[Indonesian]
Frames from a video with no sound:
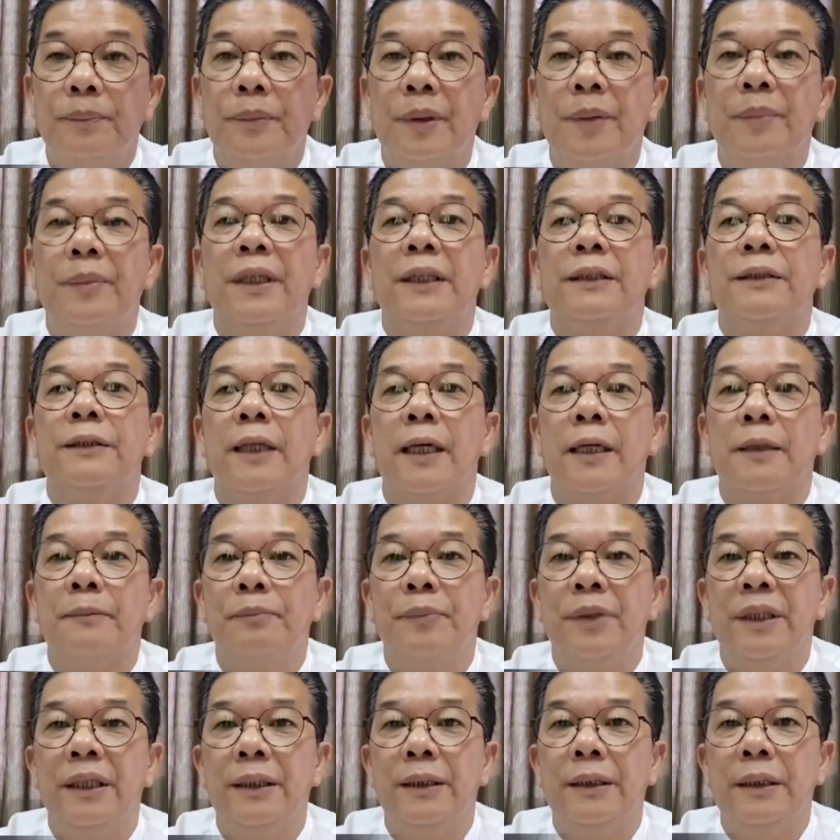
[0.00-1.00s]

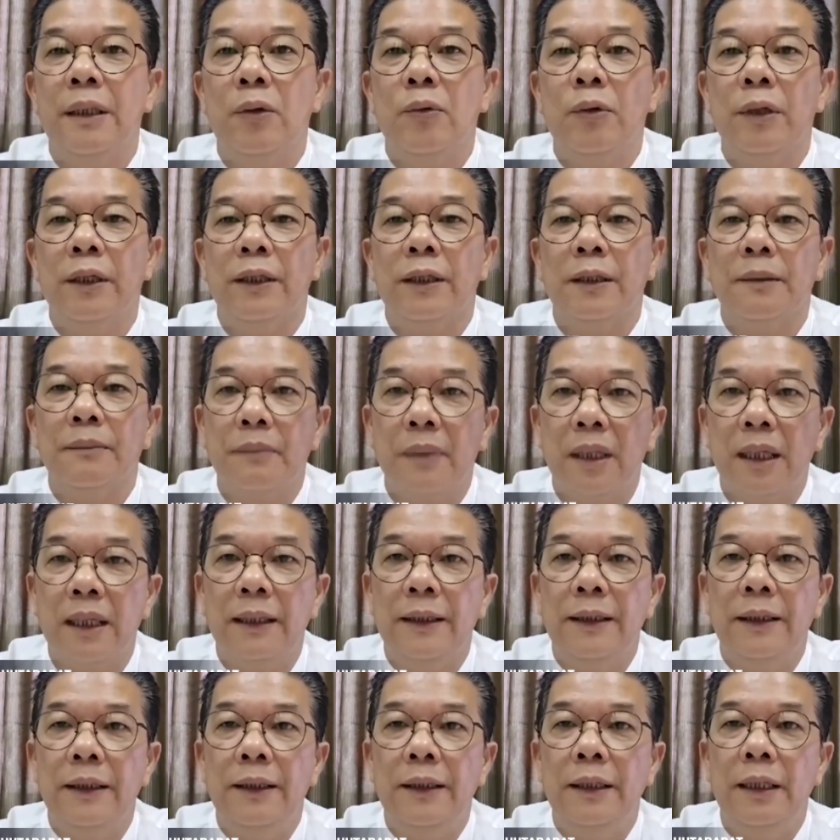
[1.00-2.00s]
pemeriksaan peninjauan
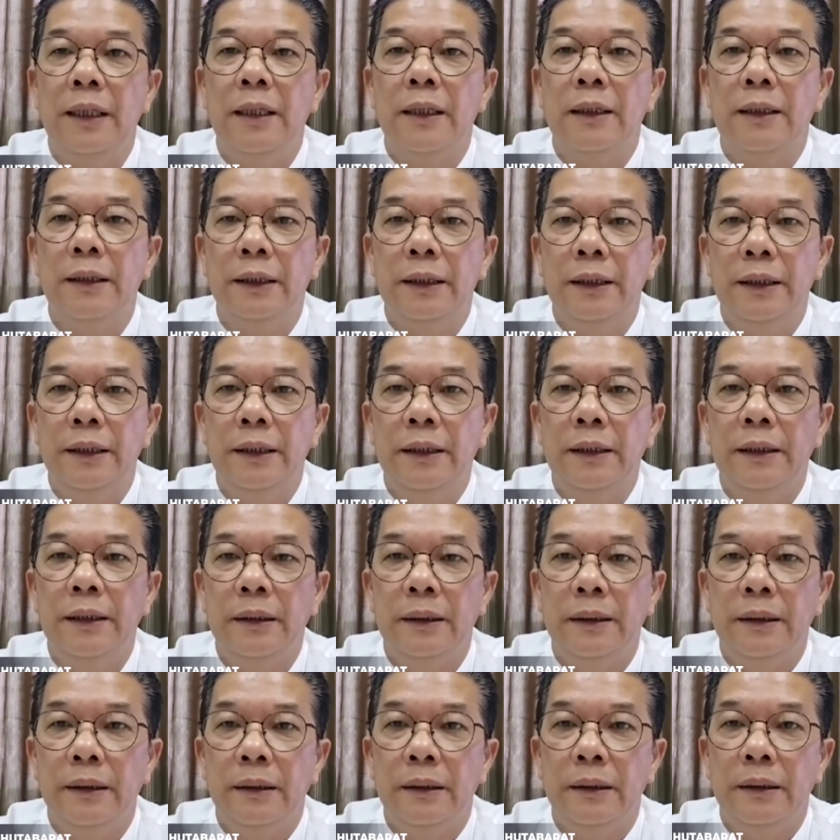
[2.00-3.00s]
kembali yang
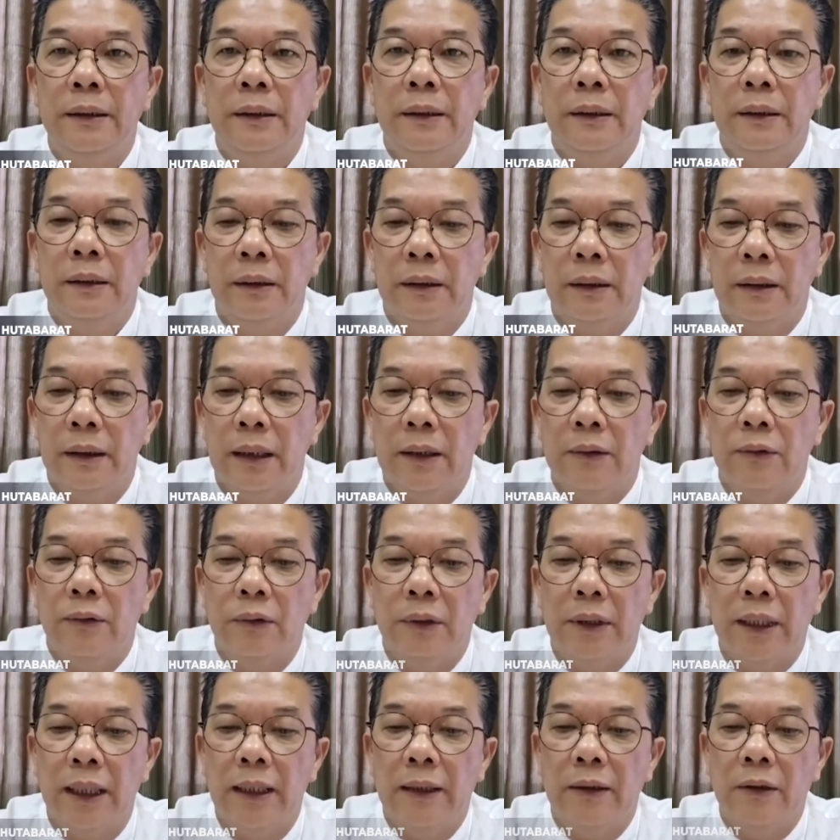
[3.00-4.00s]

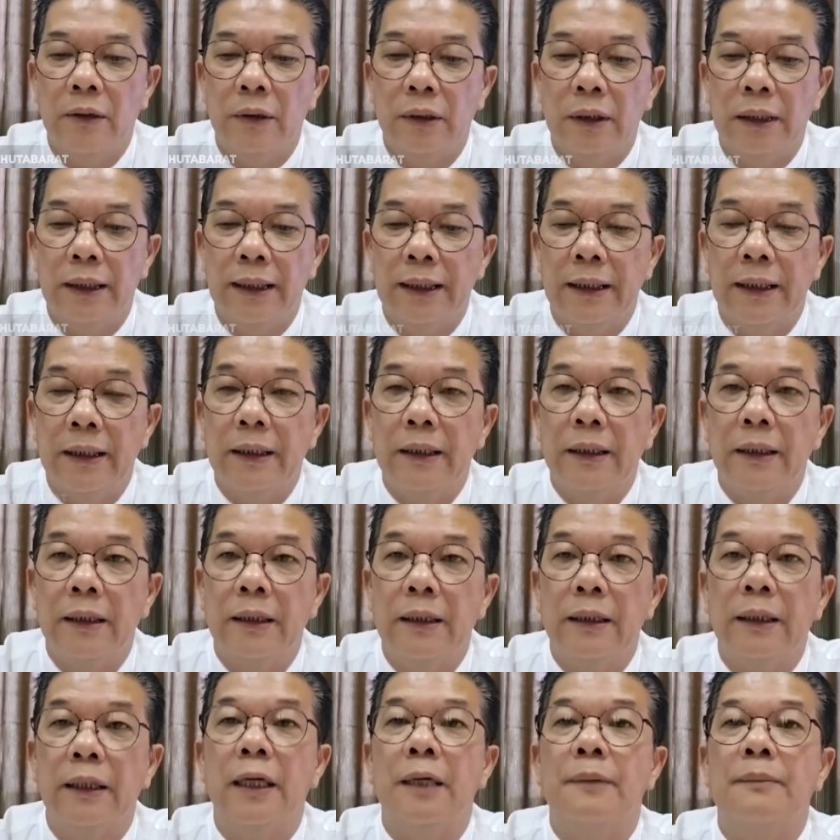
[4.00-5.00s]
dilakukan oleh
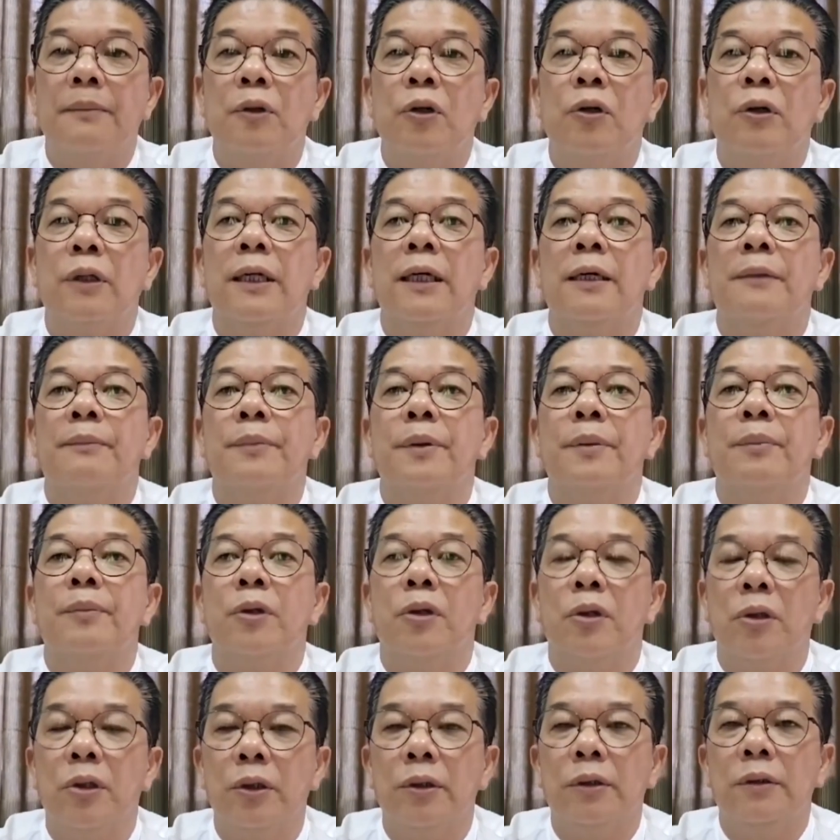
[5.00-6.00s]
enam orang
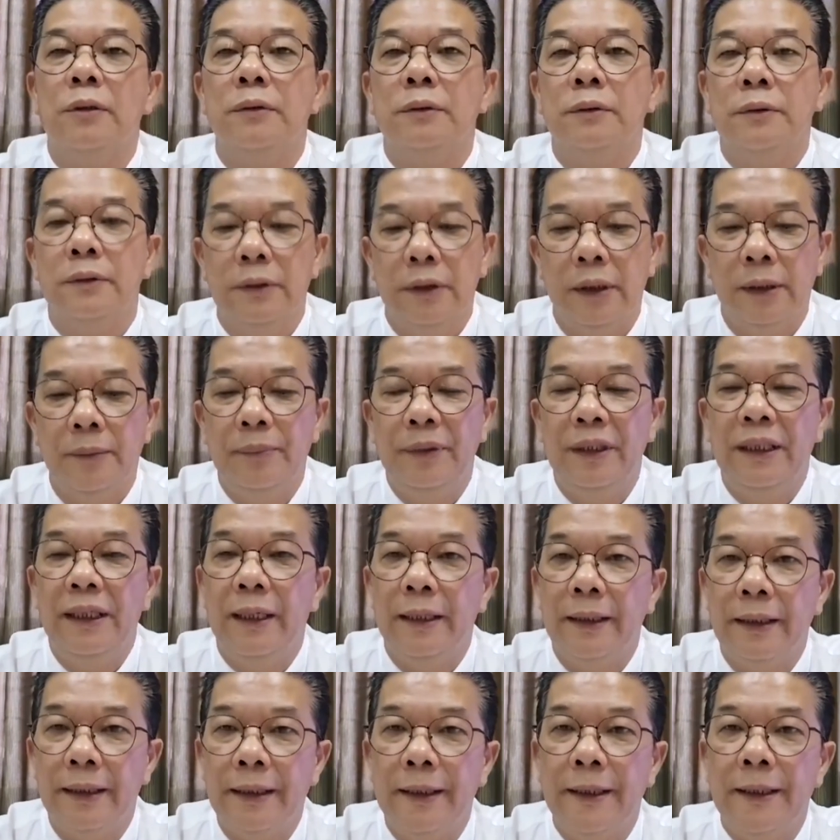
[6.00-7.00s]
pemohon
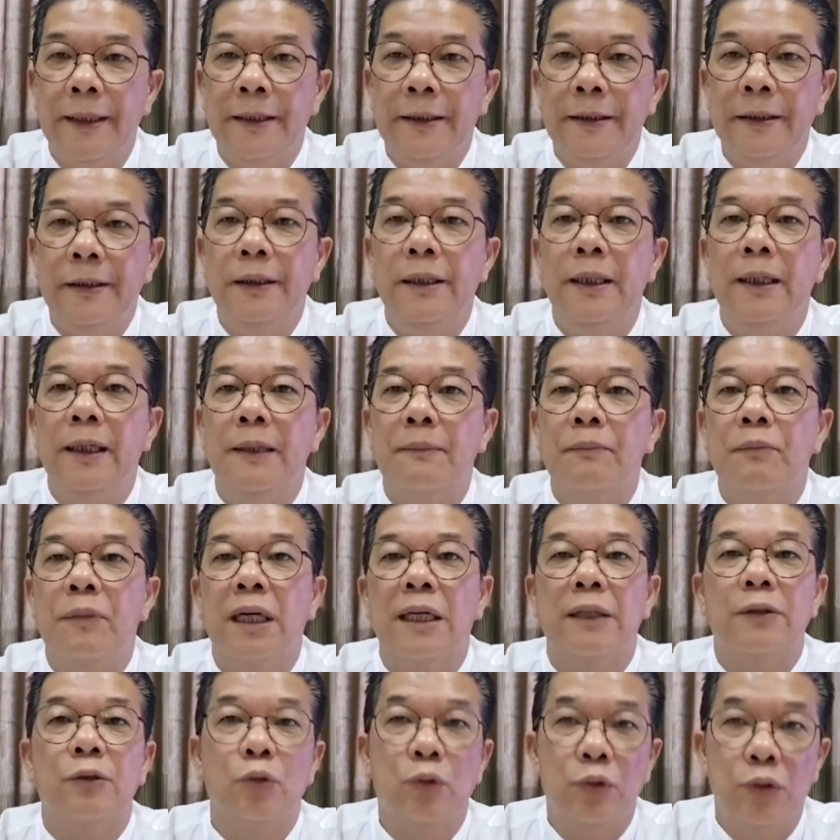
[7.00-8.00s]
berpidana di dalam
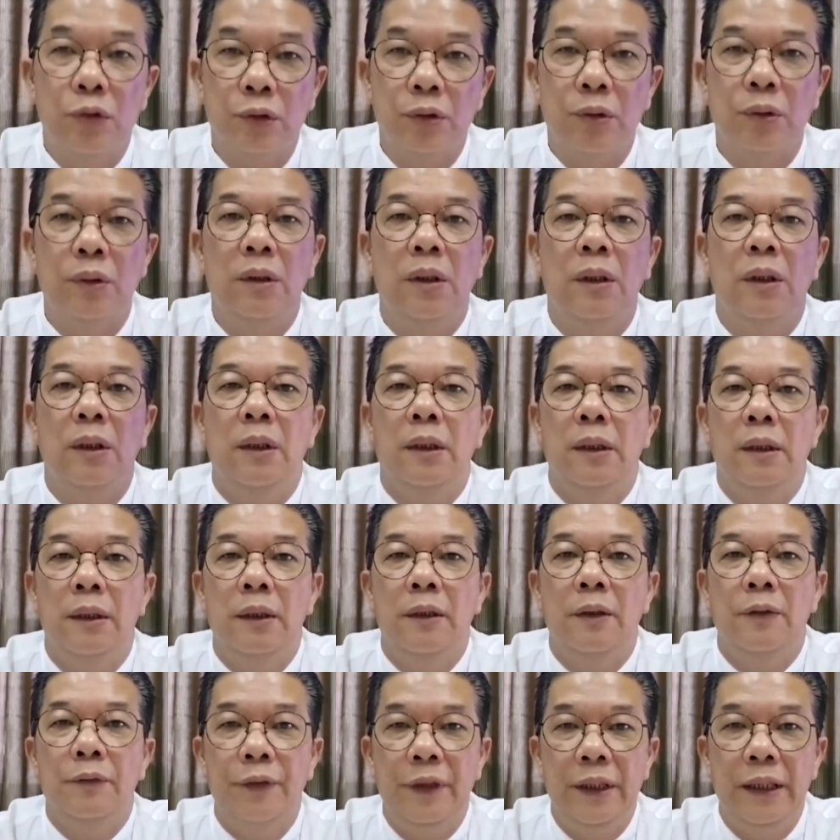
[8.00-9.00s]
kasus
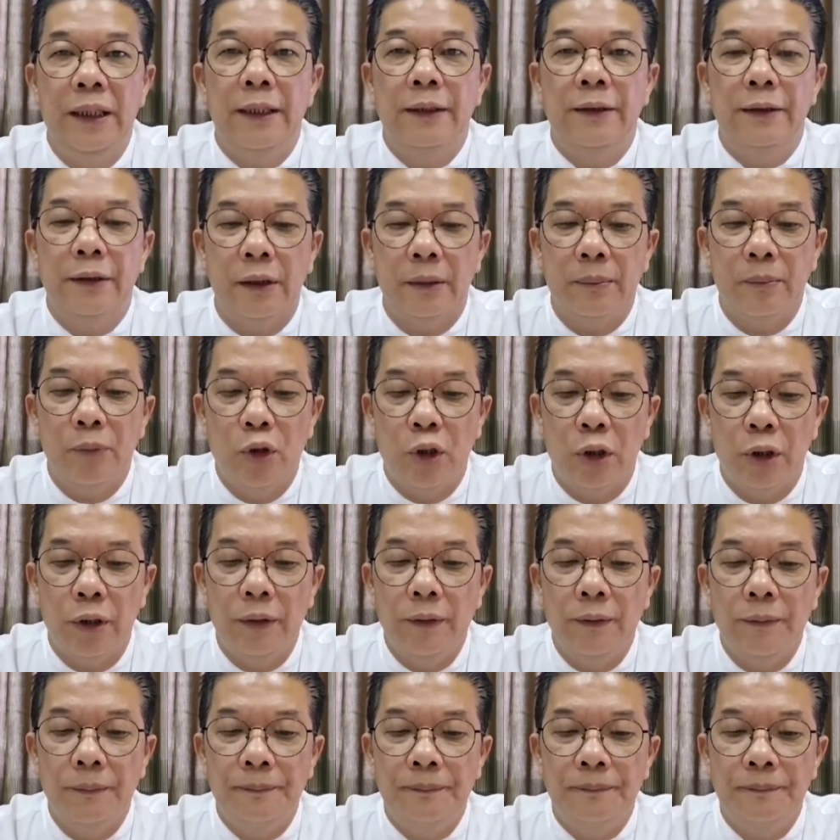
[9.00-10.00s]
Vina
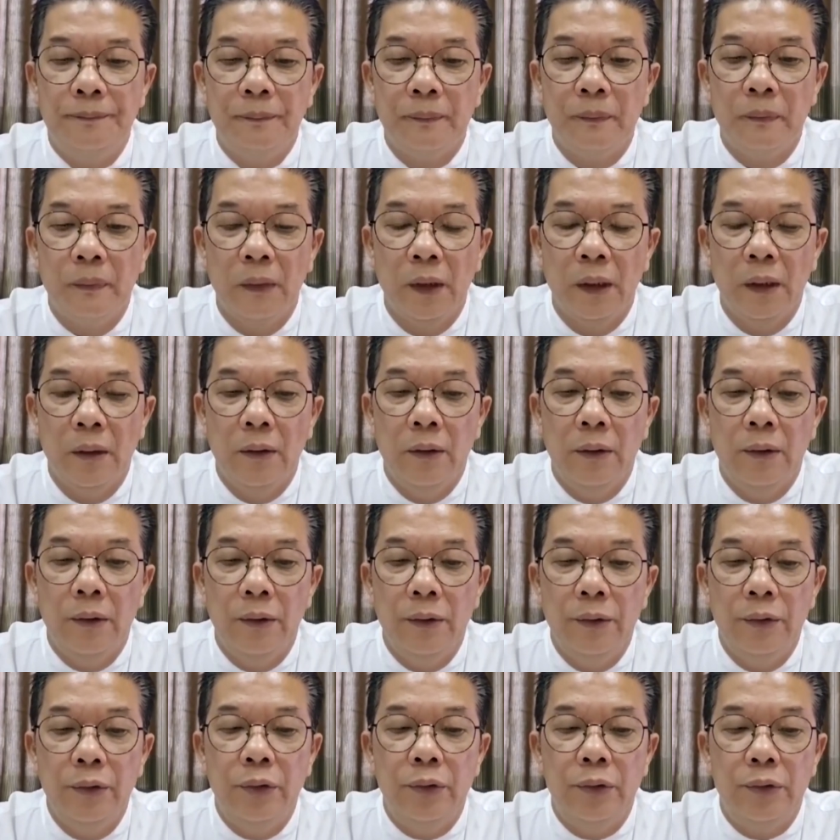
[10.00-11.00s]
Cirebon
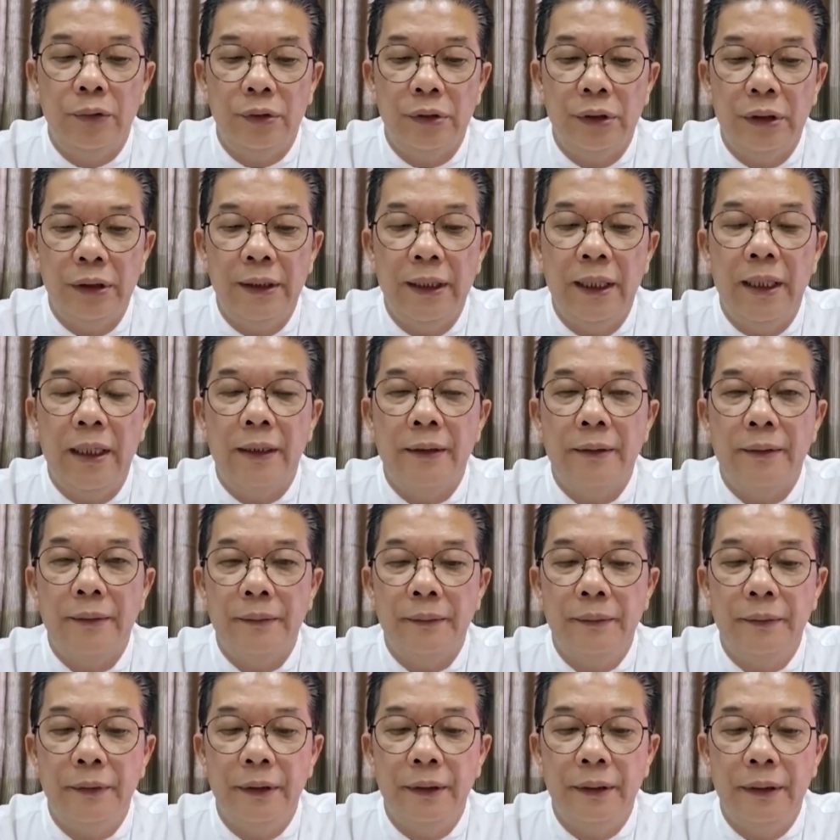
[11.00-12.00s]
untuk sidang
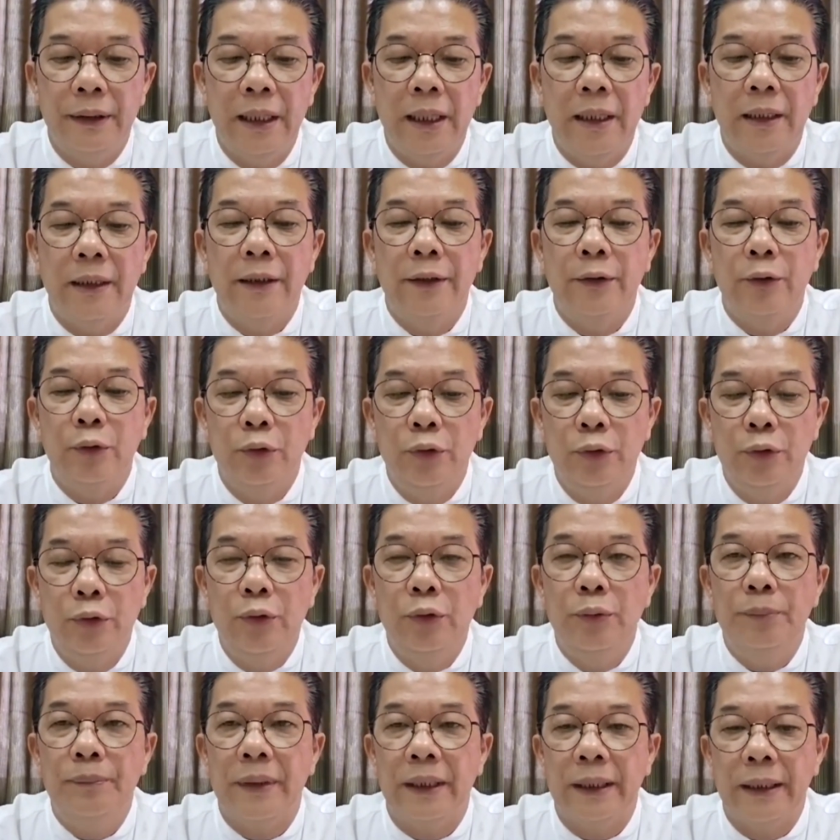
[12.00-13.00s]
yang
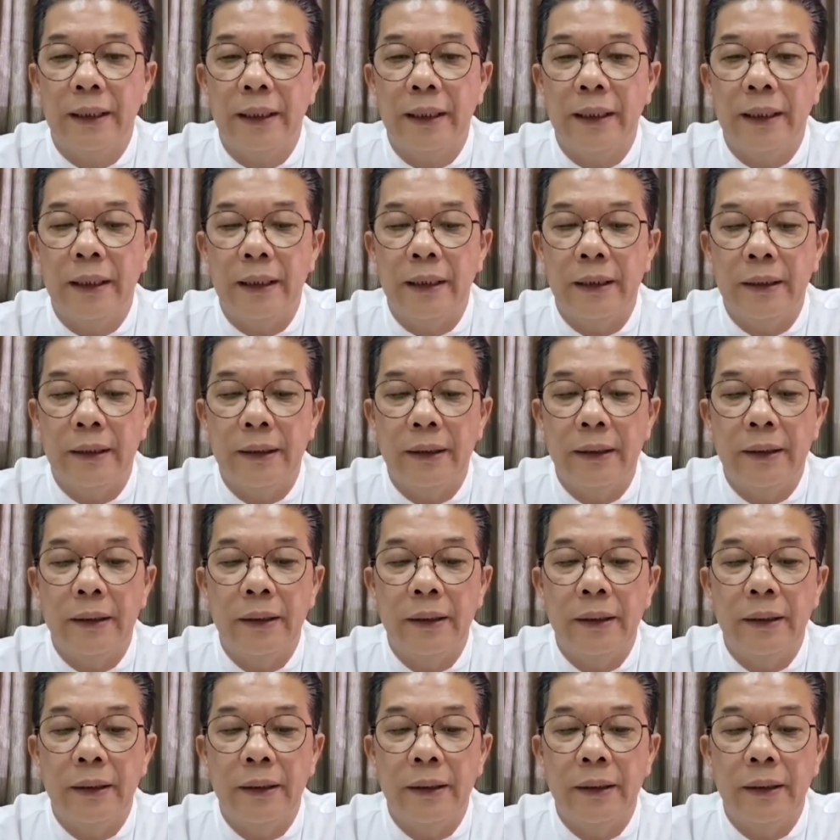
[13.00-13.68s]
ketujuh pada